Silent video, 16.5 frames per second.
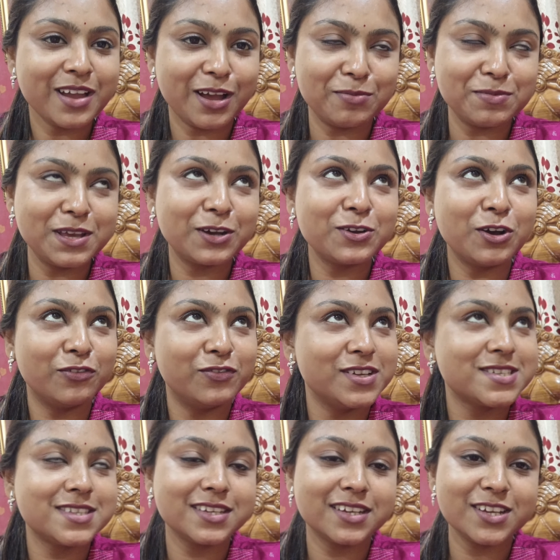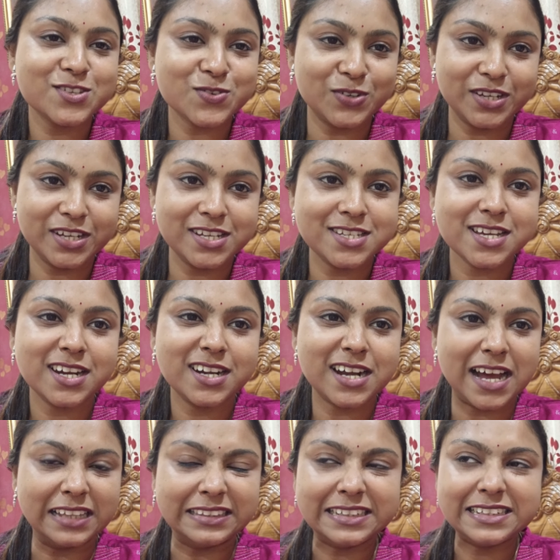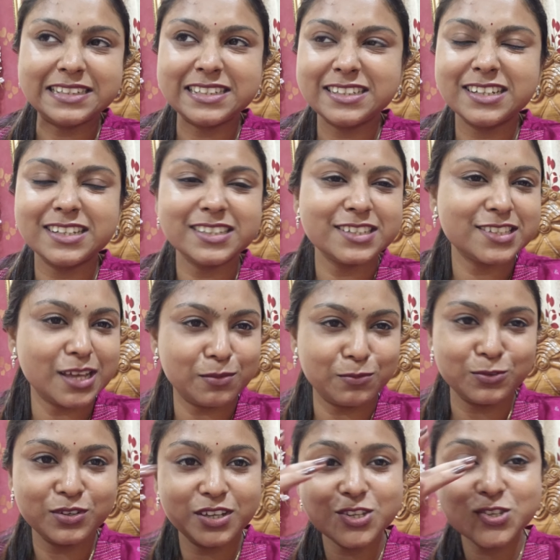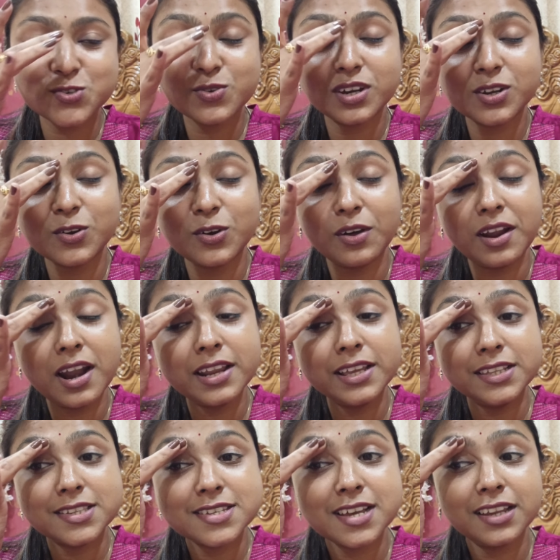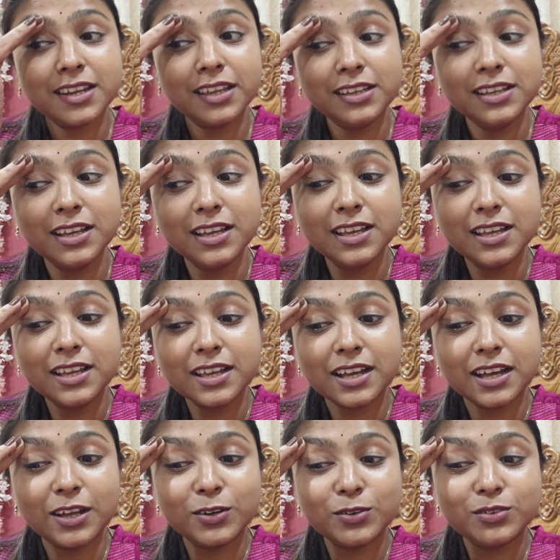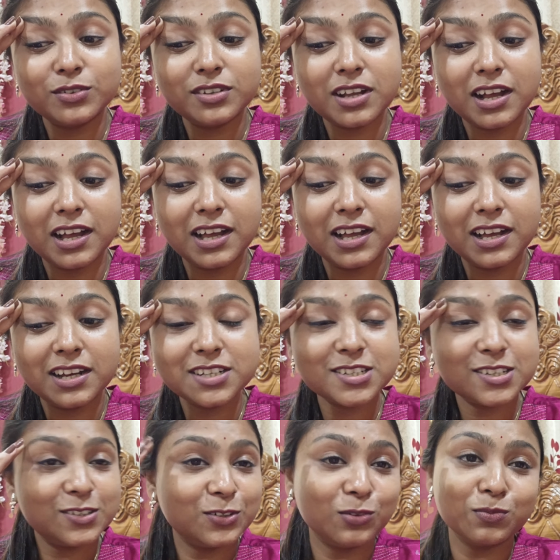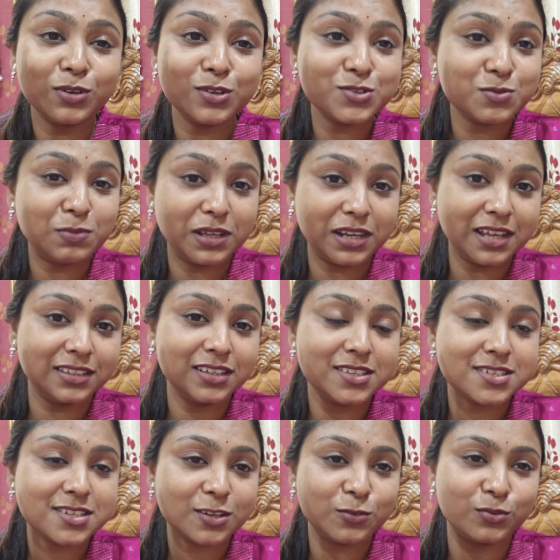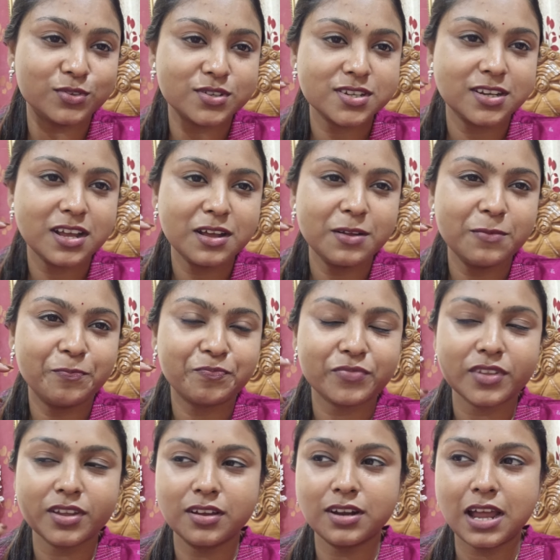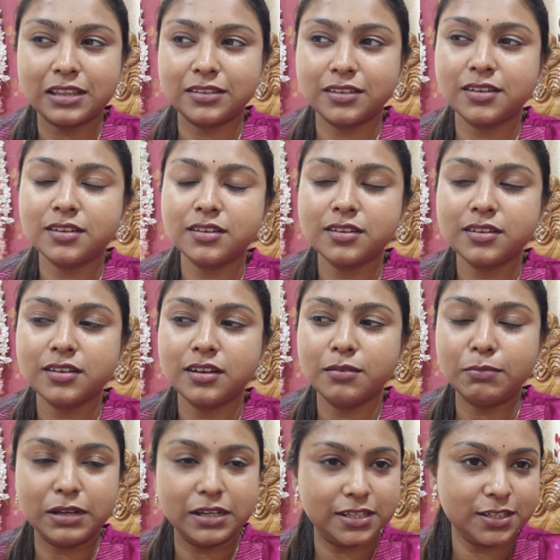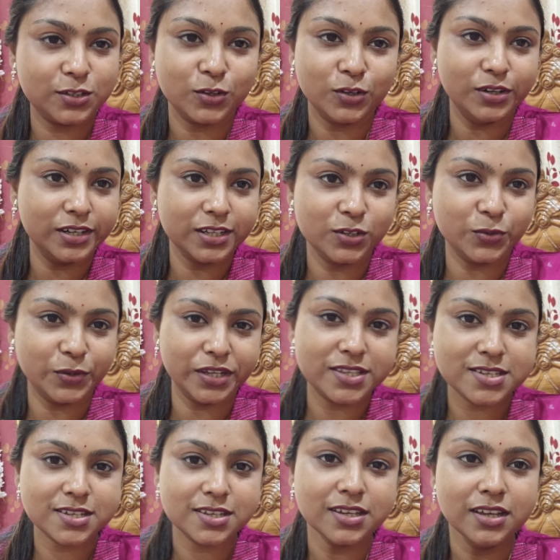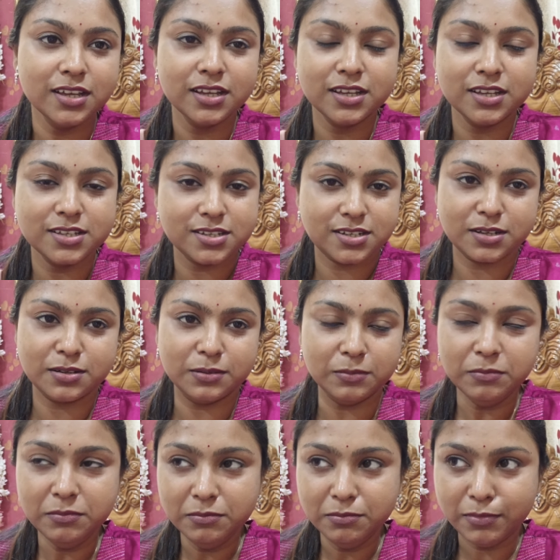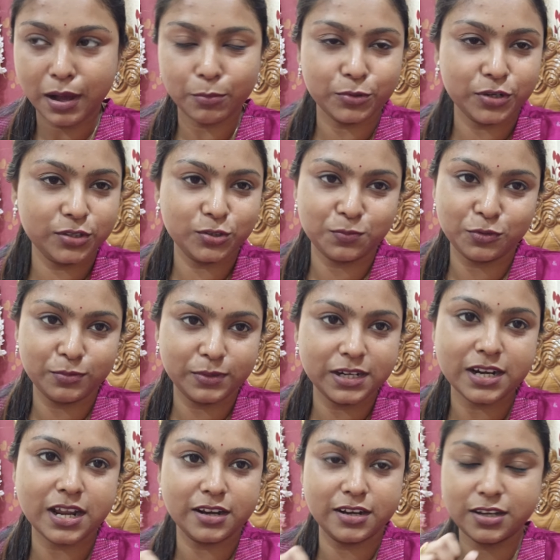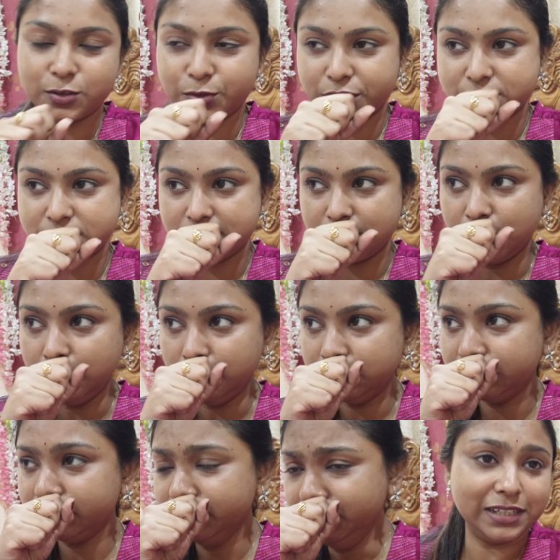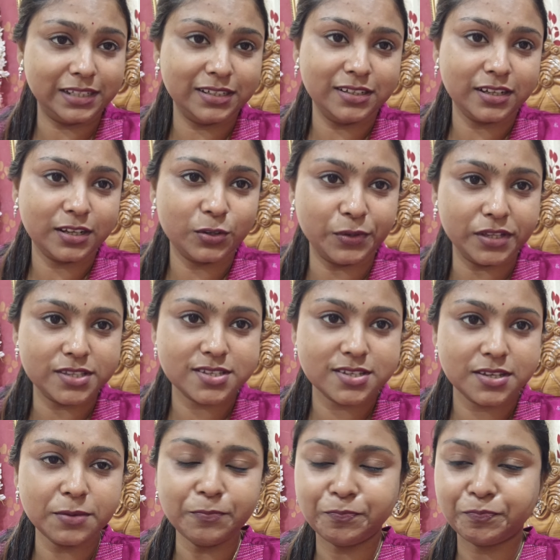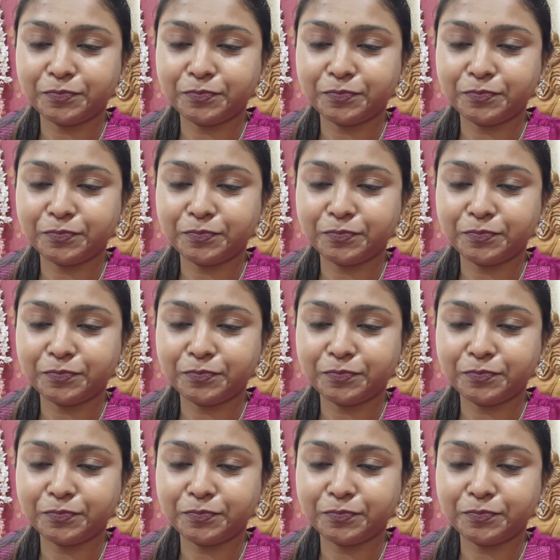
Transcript: আমি এখন অফিস থেকে চলে এসে আর রাতের ডিনারে তেমন কিছু আর করার ইচ্ছা নেই কারণ আর সেরকম কিছু বানাতে ইচ্ছে করছে না রাতে মাটন অলরেডি রয়েছে মামুনি দুপুরবেলা রান্না করেছিল মাটনটা রয়েছে